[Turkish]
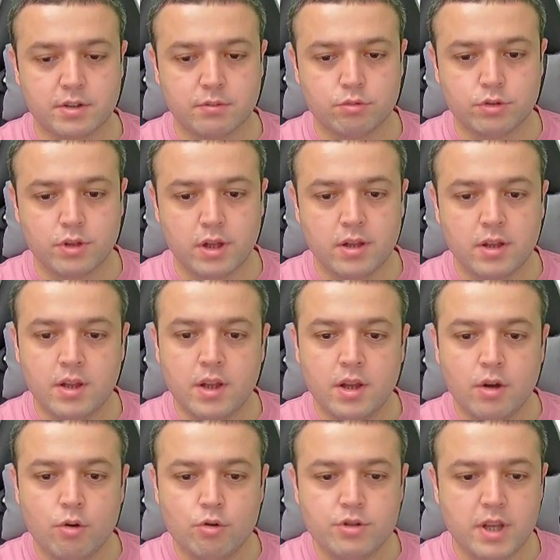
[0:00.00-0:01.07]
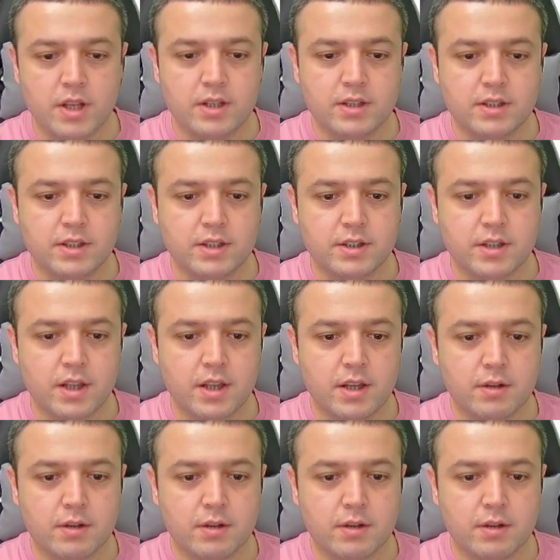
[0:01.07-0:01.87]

Bu da özellikleri de